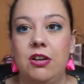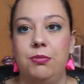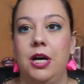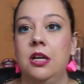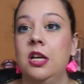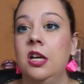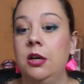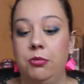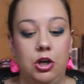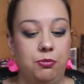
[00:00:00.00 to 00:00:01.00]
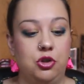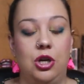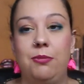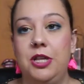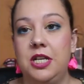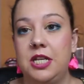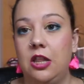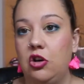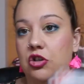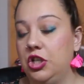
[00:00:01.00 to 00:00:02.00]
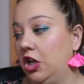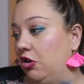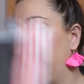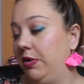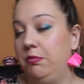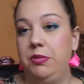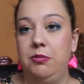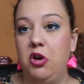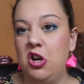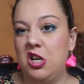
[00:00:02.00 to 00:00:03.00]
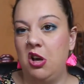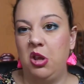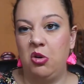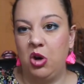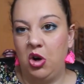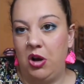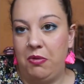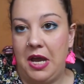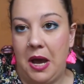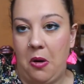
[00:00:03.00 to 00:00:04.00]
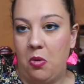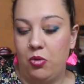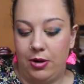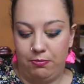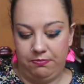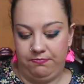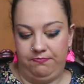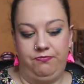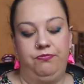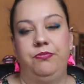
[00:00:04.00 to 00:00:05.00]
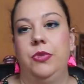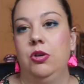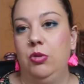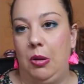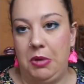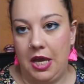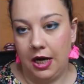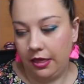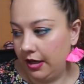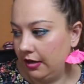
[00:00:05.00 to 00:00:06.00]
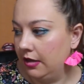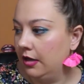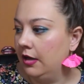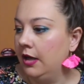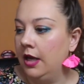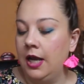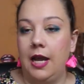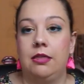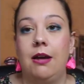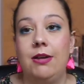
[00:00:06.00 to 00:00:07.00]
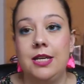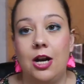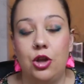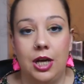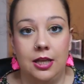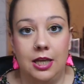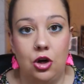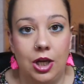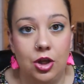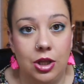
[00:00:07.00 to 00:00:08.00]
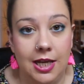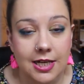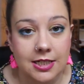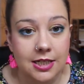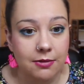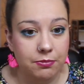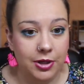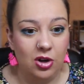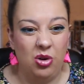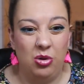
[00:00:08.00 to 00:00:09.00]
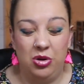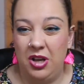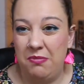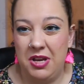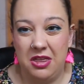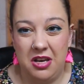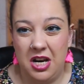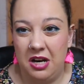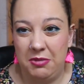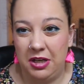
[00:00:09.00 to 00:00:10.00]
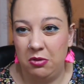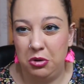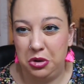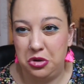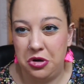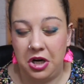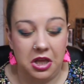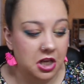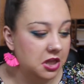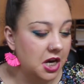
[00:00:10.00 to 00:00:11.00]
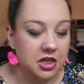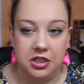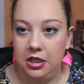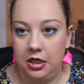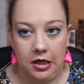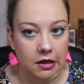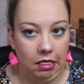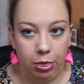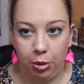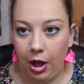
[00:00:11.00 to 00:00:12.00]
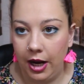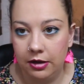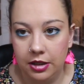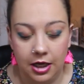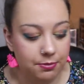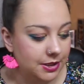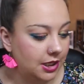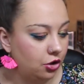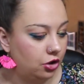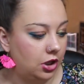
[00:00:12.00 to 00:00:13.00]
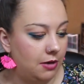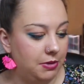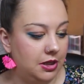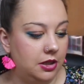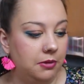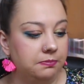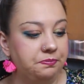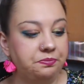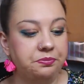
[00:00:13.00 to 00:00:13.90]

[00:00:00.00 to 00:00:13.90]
flipa. Bueno, pues solamente esas dos cositas compré en Primor. Ya digo que no había una, una mierda. Estaban ya los descatalogados de Essen, pero también tenía nada más que cuatro chorraditas, así que ah, he pasado totalmente.